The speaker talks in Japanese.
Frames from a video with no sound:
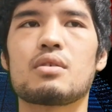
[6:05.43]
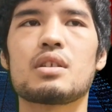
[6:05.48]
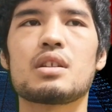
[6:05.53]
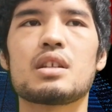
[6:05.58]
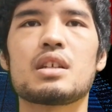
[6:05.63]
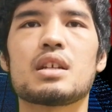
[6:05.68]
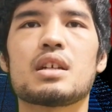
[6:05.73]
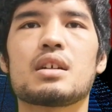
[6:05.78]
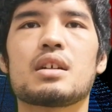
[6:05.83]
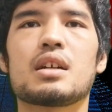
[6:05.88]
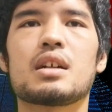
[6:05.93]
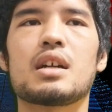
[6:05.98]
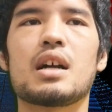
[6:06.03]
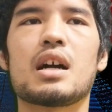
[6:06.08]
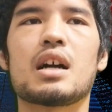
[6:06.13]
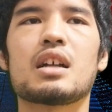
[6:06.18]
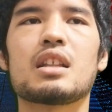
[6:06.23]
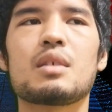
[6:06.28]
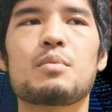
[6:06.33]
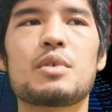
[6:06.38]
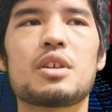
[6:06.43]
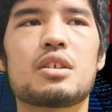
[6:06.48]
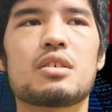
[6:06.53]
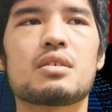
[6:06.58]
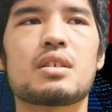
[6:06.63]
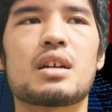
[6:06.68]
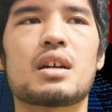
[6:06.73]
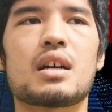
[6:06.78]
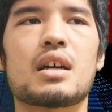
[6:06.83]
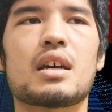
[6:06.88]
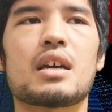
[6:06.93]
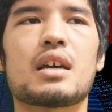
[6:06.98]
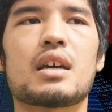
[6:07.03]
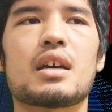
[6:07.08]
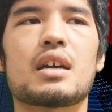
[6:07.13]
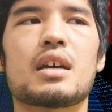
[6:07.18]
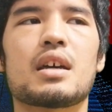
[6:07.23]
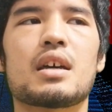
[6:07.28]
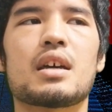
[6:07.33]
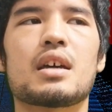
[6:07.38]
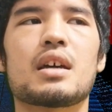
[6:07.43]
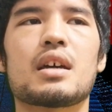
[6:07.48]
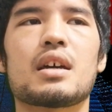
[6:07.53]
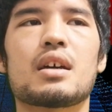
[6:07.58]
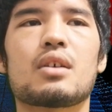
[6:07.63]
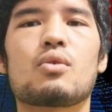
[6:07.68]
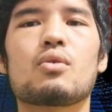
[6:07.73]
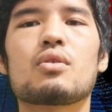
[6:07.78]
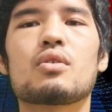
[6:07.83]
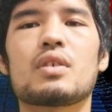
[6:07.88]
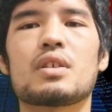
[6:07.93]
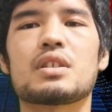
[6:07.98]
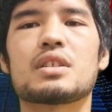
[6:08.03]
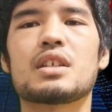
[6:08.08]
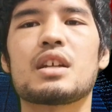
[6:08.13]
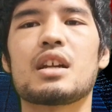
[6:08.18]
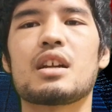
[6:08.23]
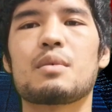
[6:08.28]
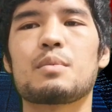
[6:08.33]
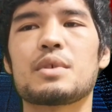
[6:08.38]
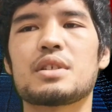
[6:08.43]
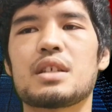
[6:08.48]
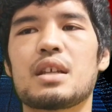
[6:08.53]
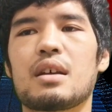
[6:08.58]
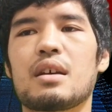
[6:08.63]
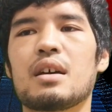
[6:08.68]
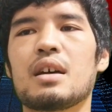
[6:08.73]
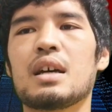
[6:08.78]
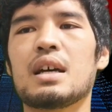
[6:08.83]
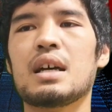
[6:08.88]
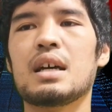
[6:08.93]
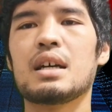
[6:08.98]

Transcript: これにアカデミックな、えー、根拠はつけられません。